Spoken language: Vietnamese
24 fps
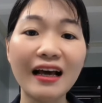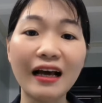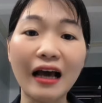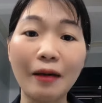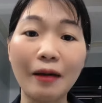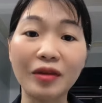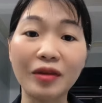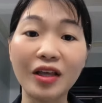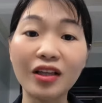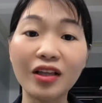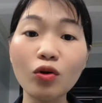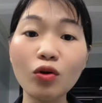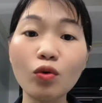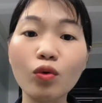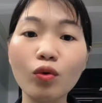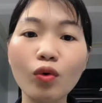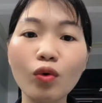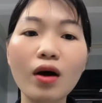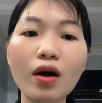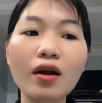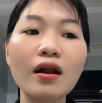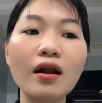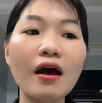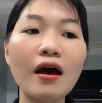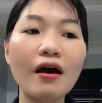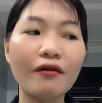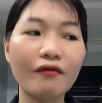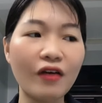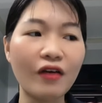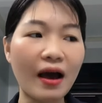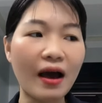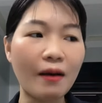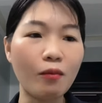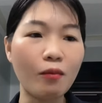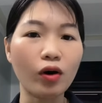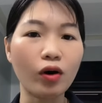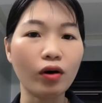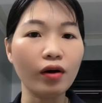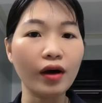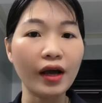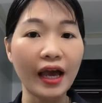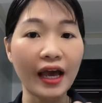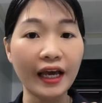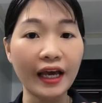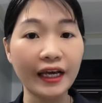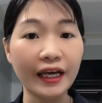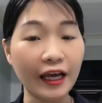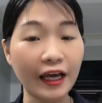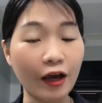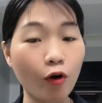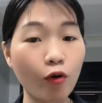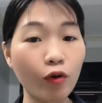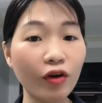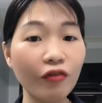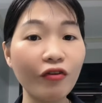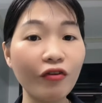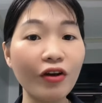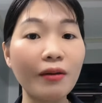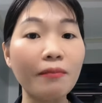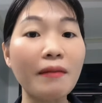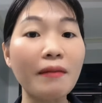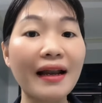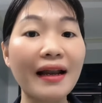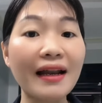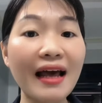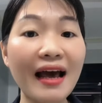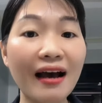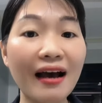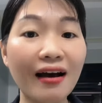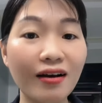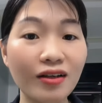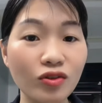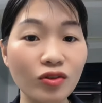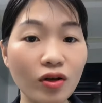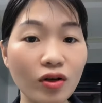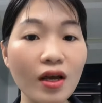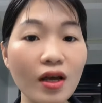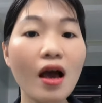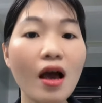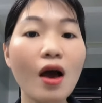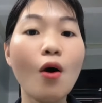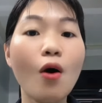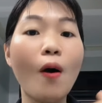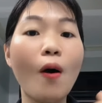cảm thấy thích thú hơn và mọi người hãy kéo cái phần bán hàng ở dưới